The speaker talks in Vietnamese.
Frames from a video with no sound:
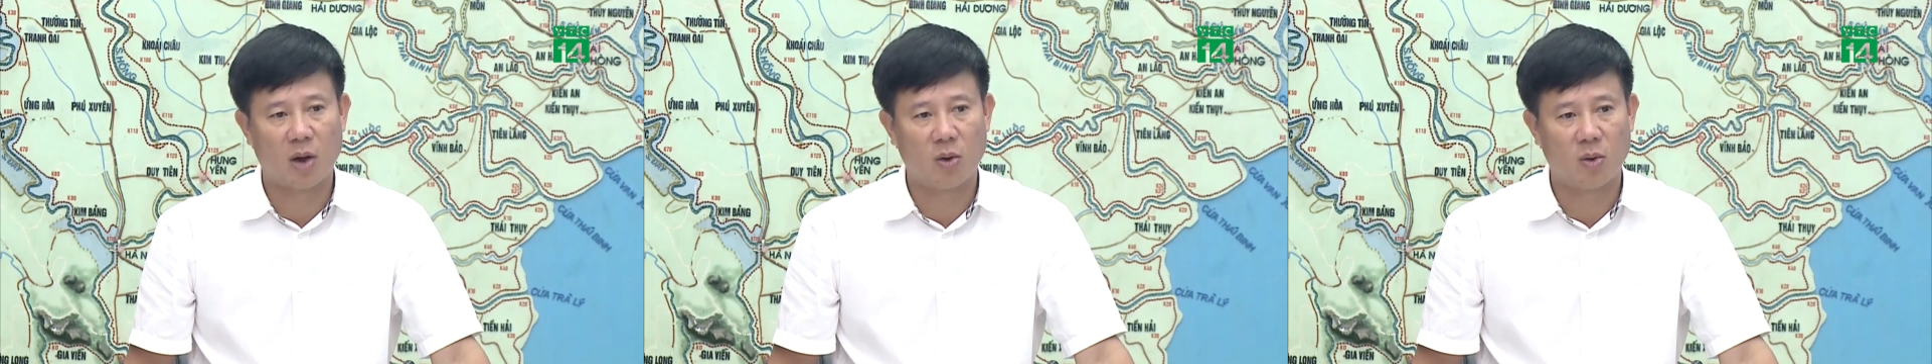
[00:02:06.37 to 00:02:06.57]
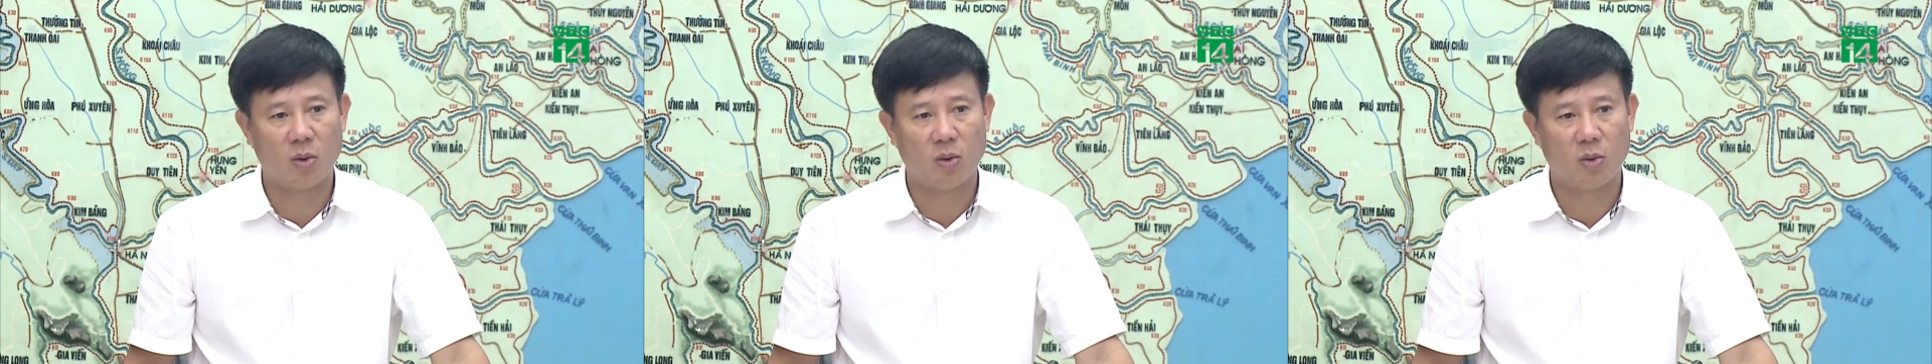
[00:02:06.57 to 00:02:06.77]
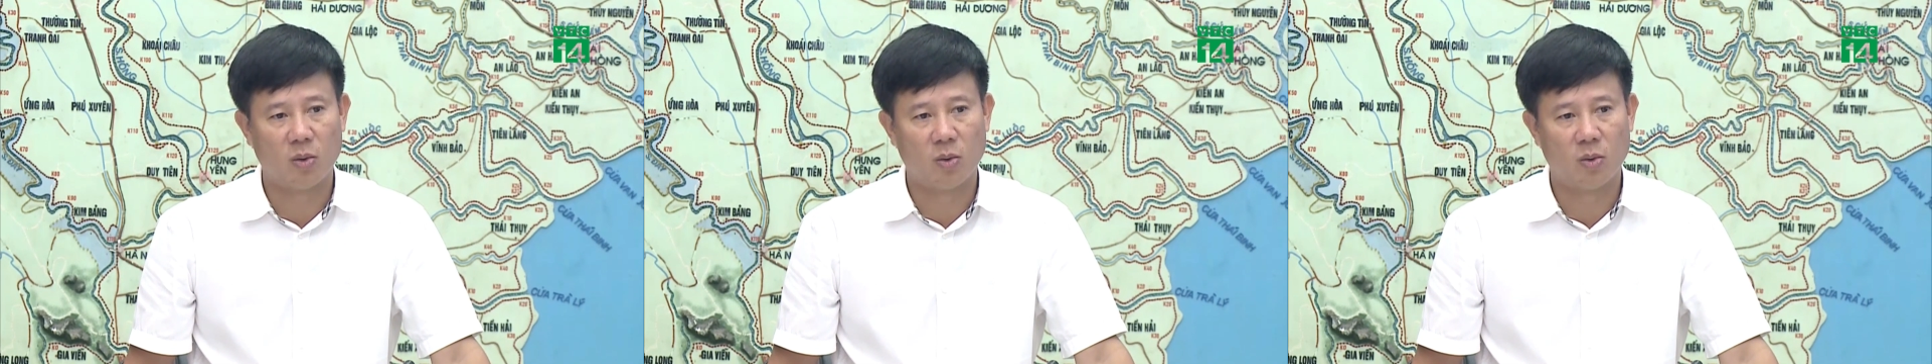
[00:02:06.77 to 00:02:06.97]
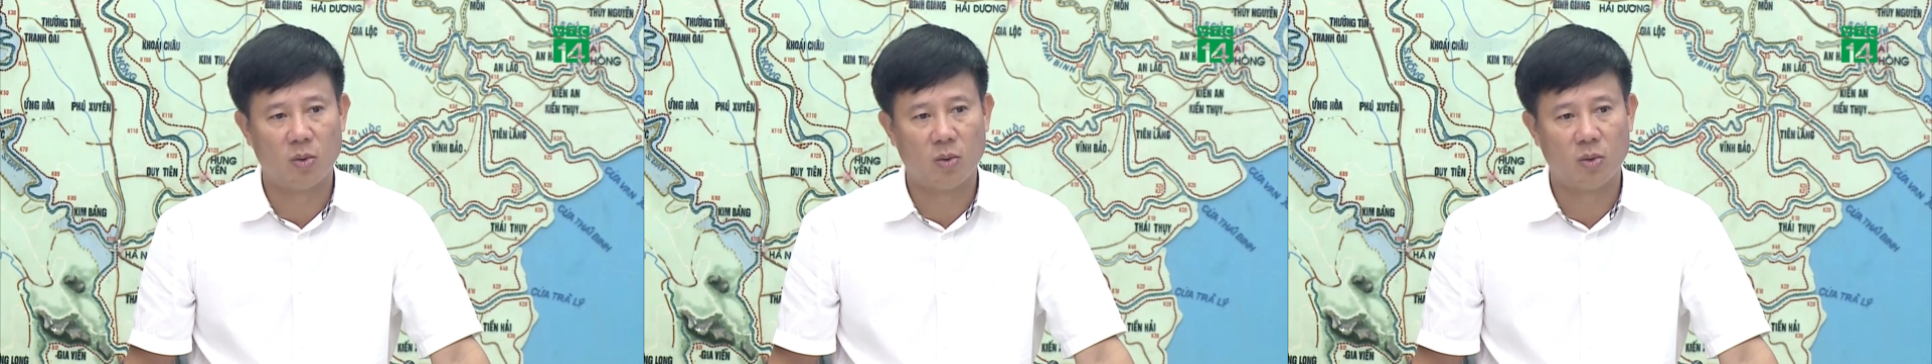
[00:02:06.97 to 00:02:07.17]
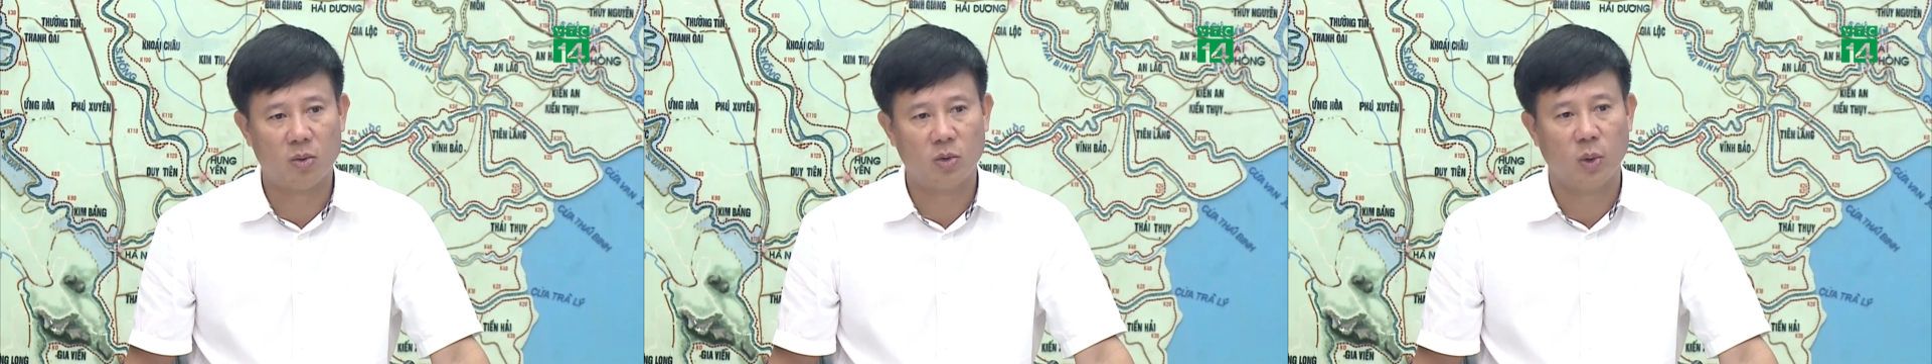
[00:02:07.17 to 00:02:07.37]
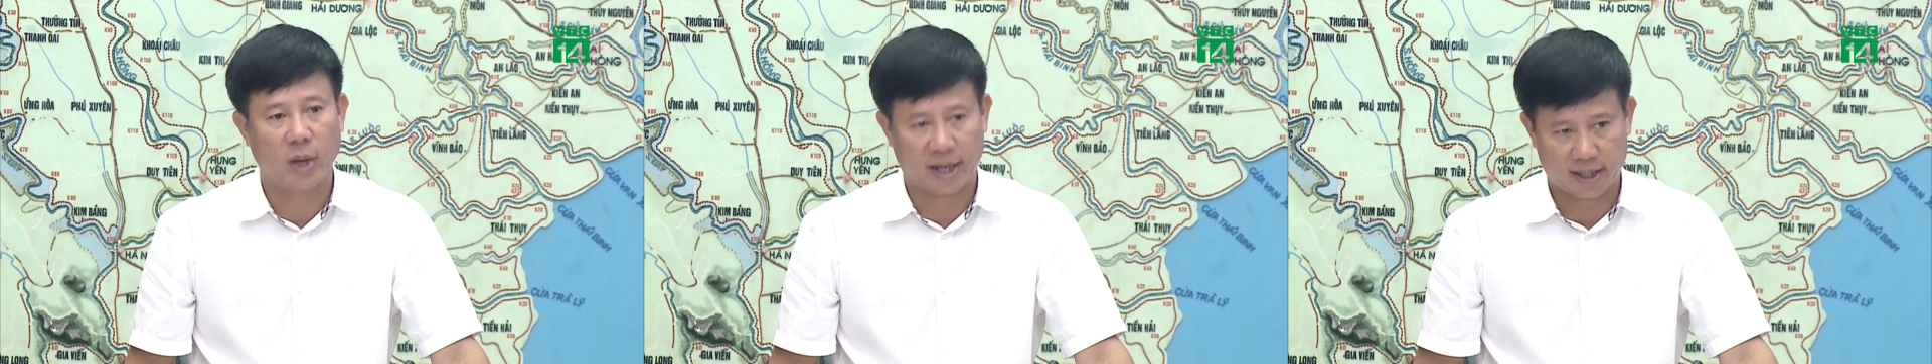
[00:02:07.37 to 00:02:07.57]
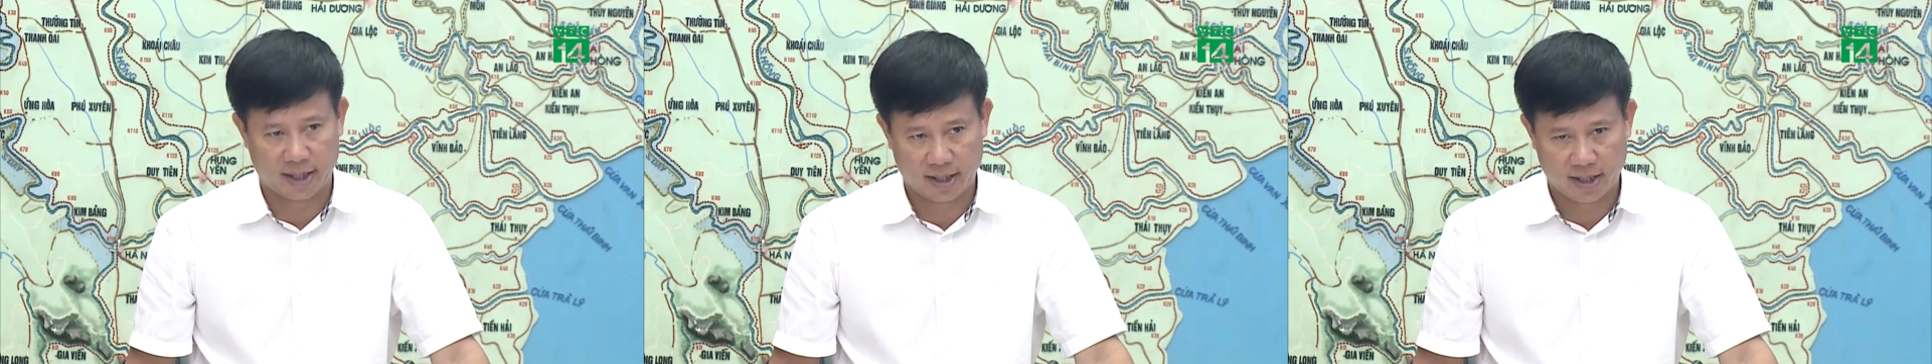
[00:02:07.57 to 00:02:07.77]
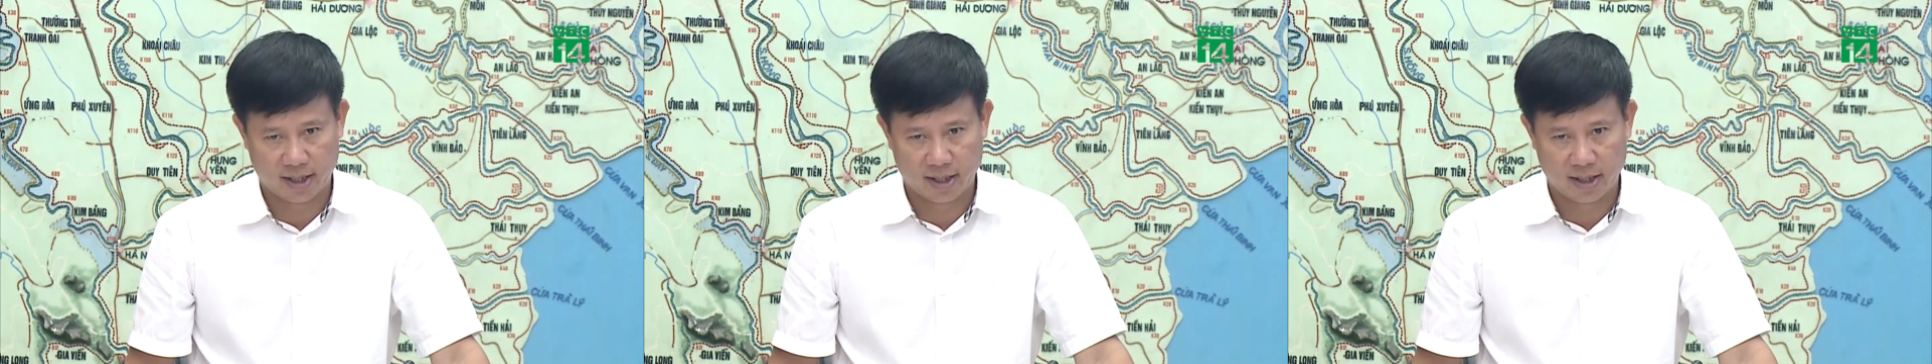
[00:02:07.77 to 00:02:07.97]
tàu du
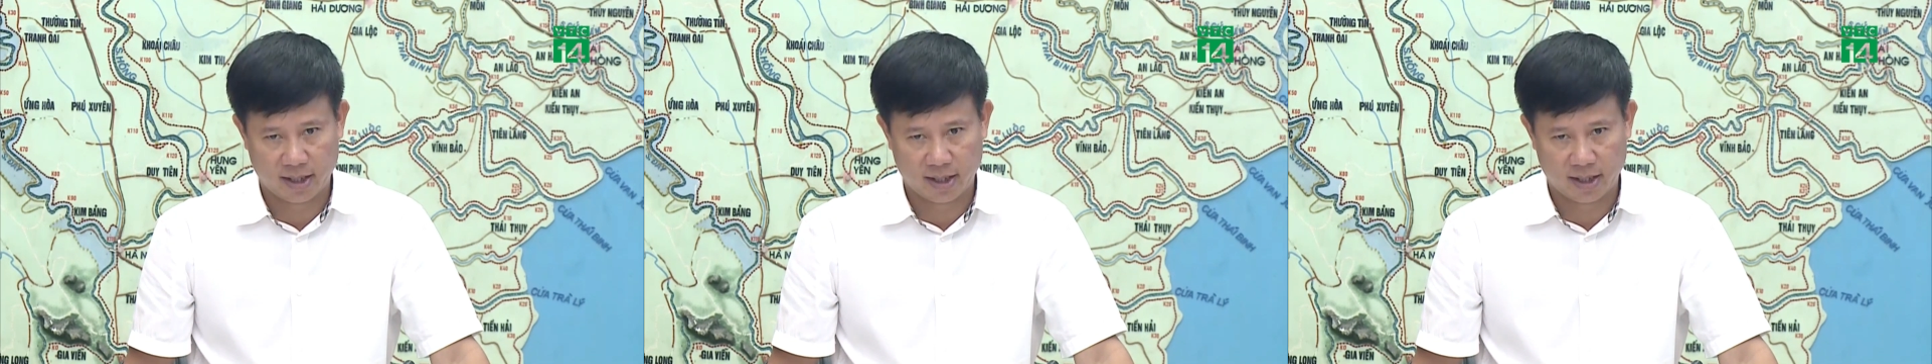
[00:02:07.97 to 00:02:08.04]
lịch.